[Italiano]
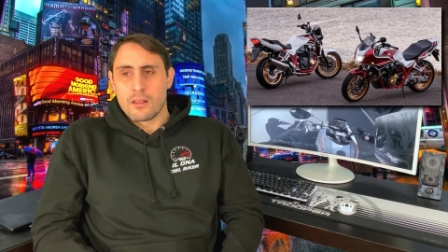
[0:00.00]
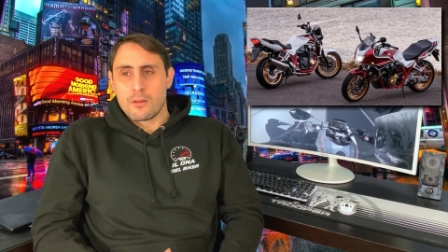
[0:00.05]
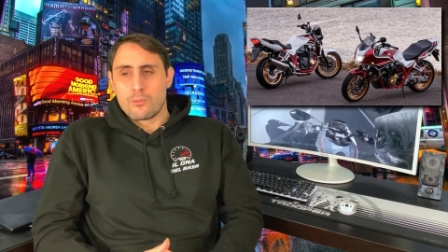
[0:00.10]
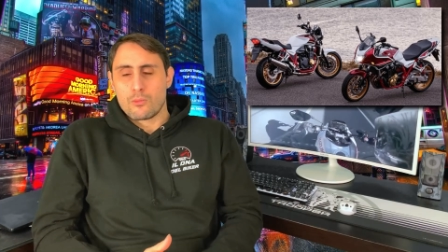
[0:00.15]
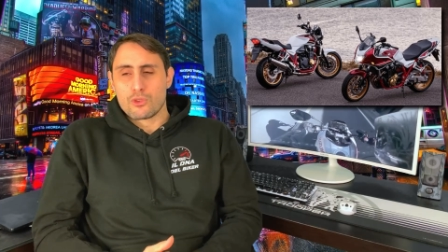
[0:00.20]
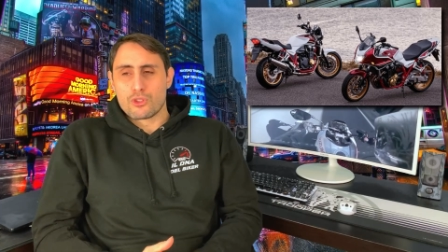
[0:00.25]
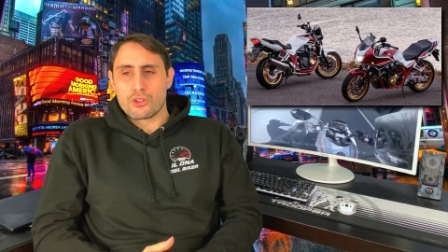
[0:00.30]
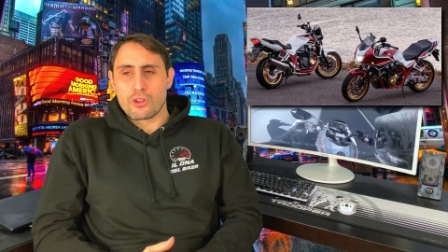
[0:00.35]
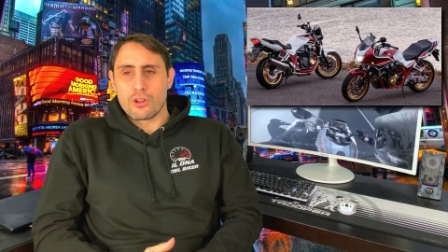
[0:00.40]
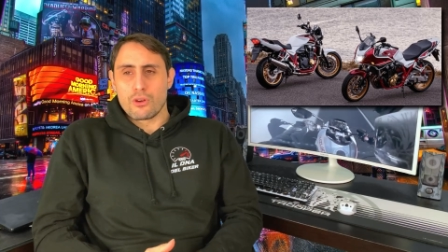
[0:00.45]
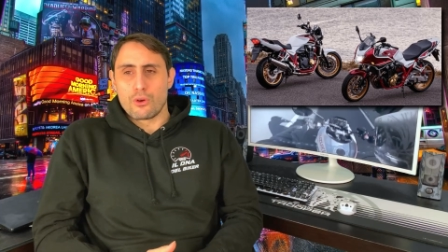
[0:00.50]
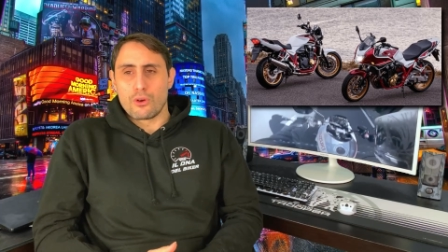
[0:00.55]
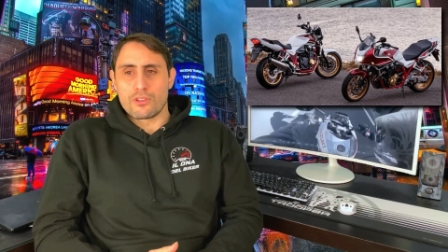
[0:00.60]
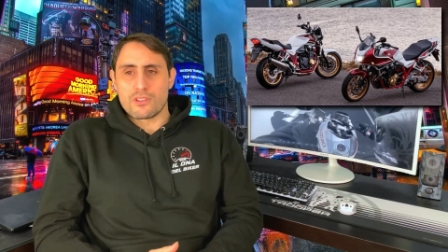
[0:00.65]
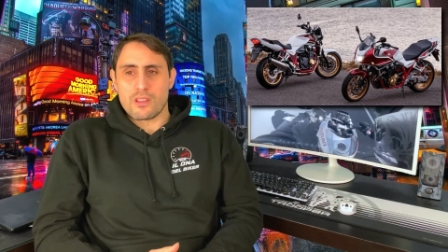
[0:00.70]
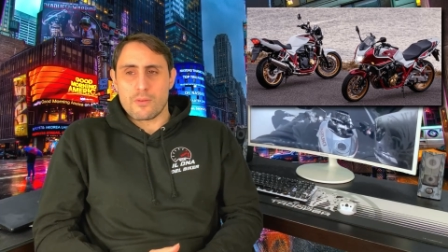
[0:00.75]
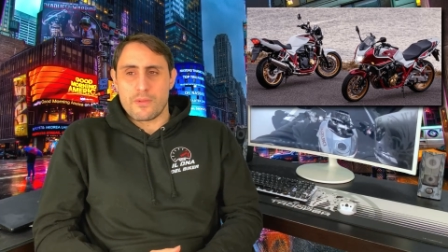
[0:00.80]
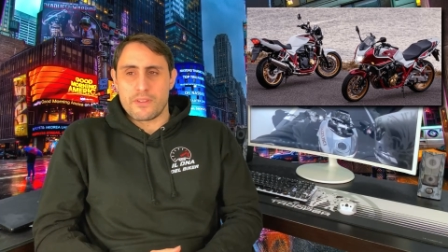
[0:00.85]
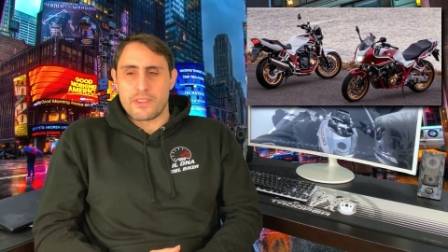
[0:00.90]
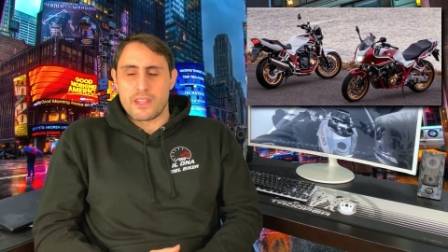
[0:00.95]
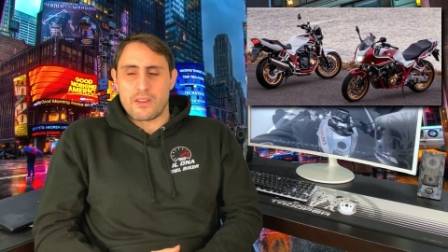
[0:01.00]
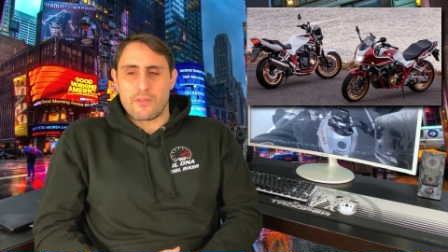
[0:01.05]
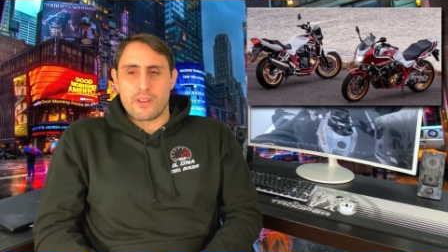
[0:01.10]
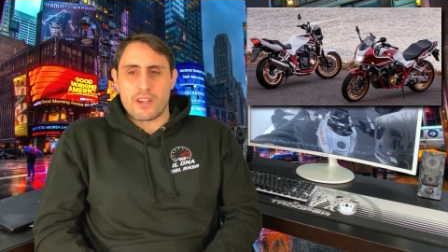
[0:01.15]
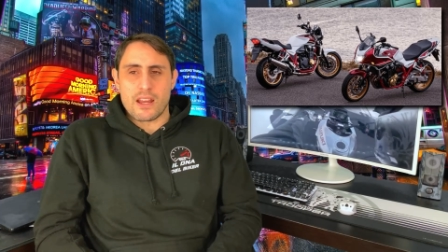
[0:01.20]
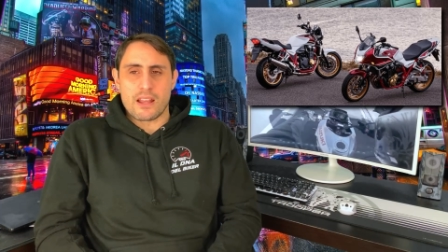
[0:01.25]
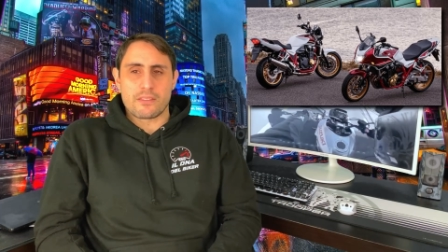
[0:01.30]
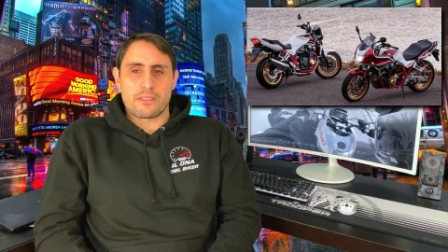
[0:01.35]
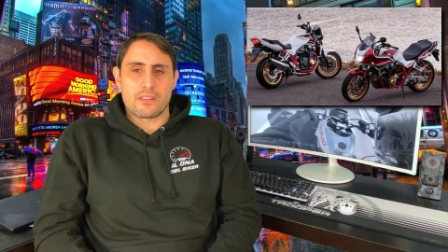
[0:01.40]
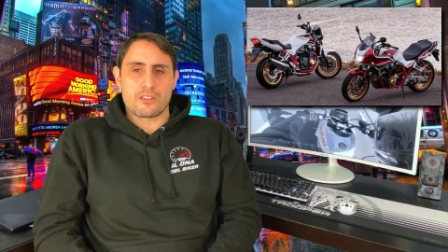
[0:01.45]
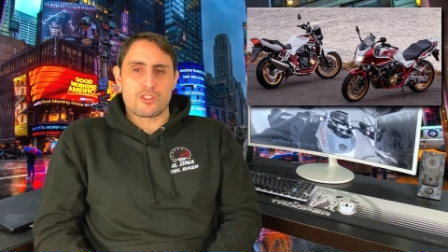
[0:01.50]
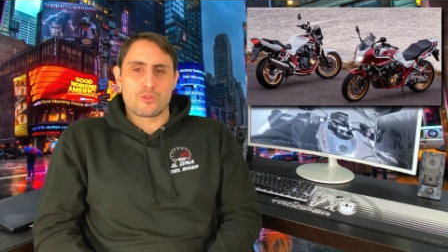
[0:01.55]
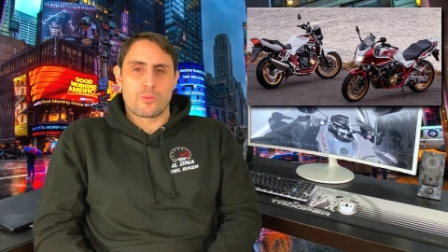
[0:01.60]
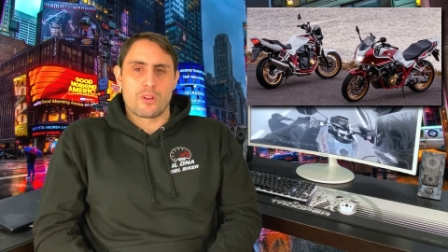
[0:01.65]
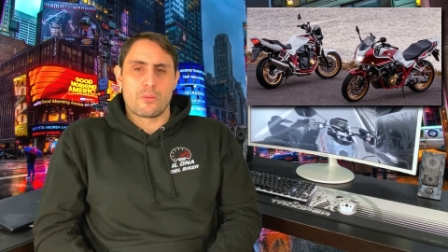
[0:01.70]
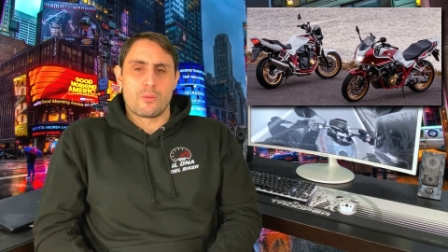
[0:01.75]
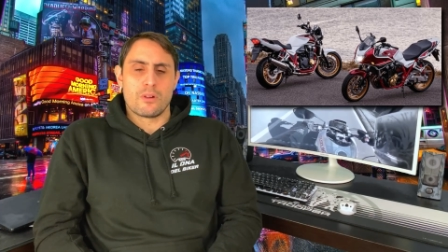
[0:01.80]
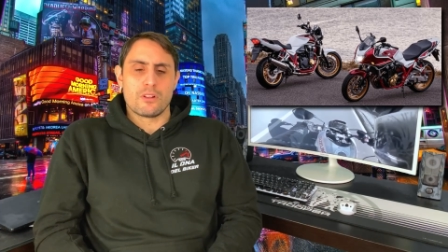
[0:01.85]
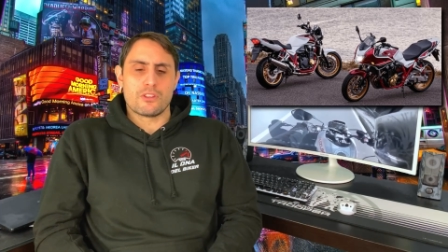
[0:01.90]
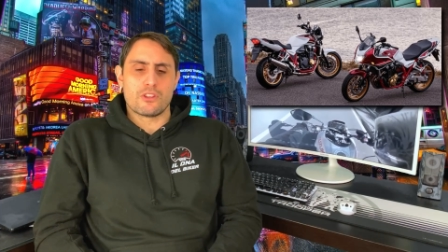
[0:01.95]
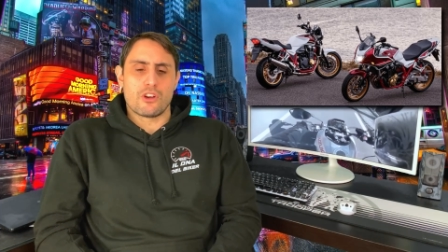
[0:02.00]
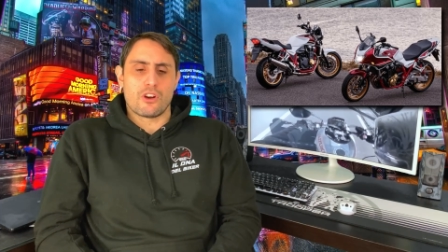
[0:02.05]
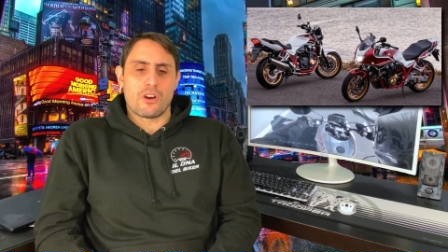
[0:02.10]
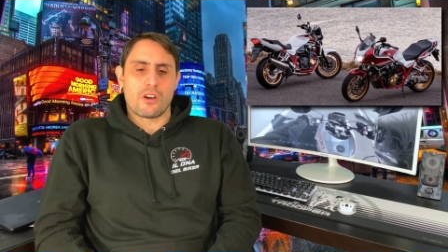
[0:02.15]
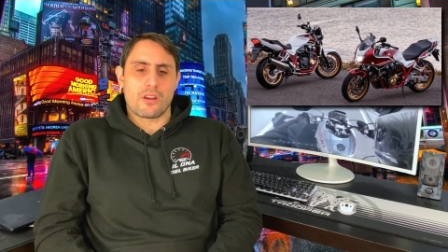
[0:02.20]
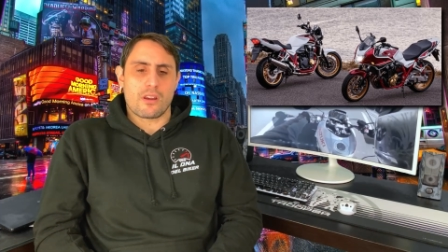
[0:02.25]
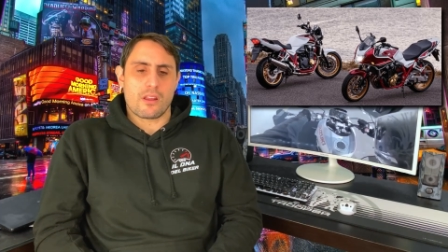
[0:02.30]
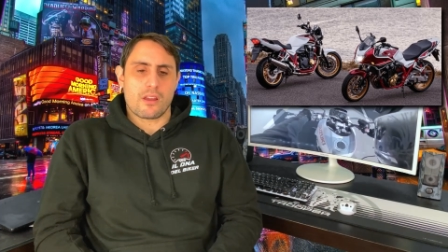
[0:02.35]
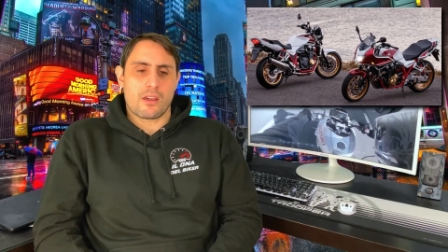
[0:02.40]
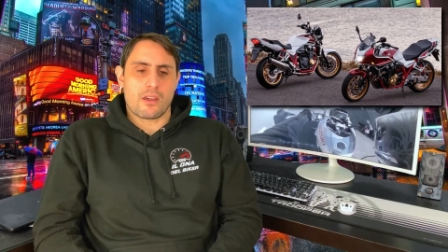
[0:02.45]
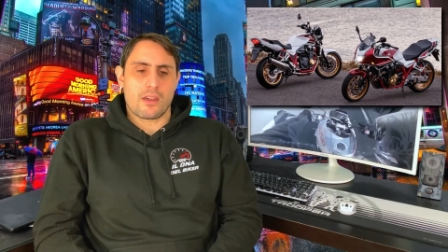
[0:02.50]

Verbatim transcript: muscolosa, mentre la variante Super Boldor